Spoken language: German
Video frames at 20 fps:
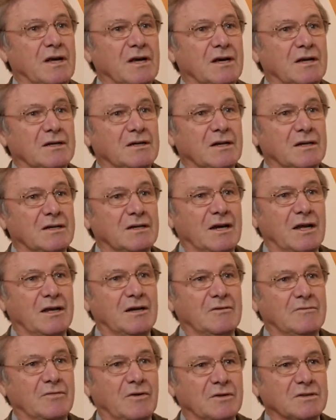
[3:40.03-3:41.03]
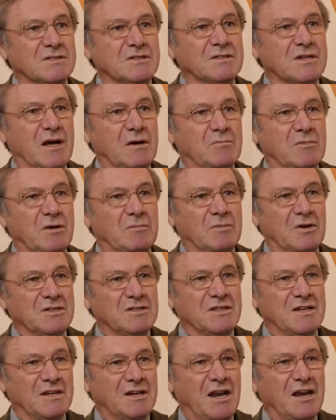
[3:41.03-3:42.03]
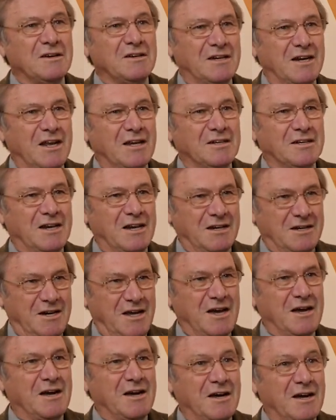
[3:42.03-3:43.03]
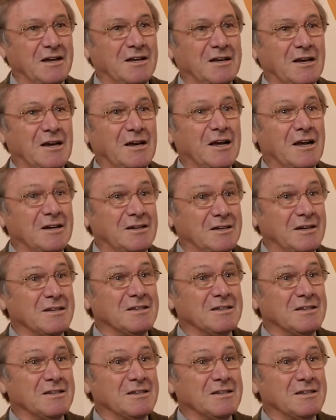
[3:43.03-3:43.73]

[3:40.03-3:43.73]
Er hatte den Volkskammerpräsidenten der DDR eingeladen.